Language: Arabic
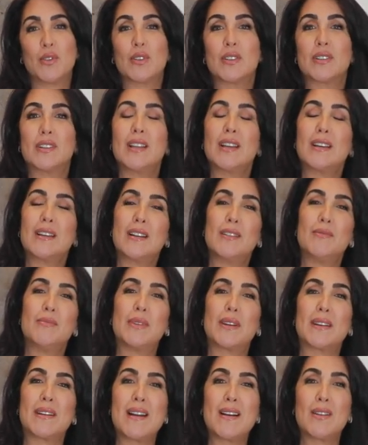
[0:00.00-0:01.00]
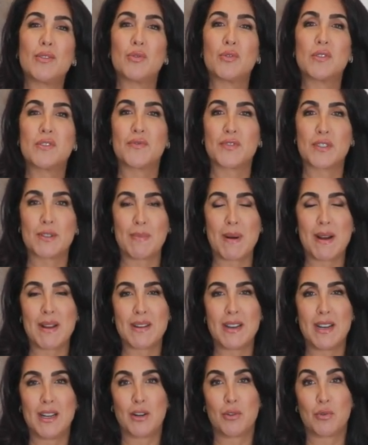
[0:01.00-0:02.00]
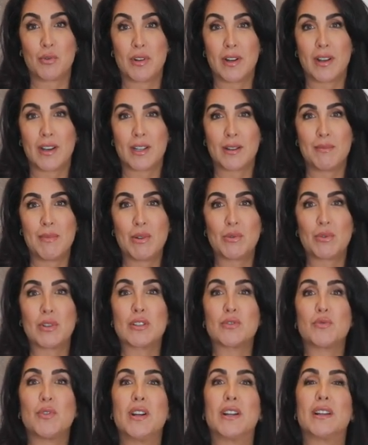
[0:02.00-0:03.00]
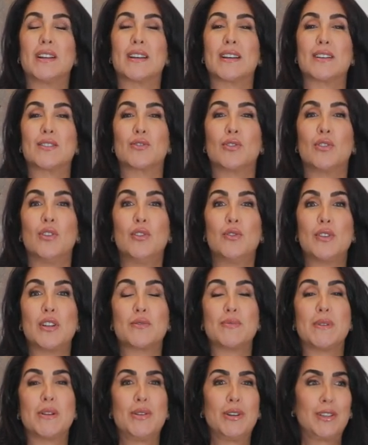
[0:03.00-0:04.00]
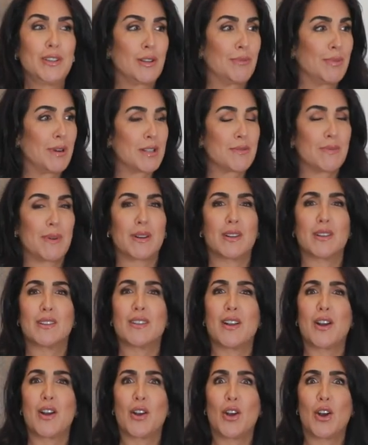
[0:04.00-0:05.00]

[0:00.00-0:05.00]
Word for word: داك المره كنت في اسبانيا على ود الخدمه ودخلت واحد الريستورون يتبان لي واحد الطبله تبارك الله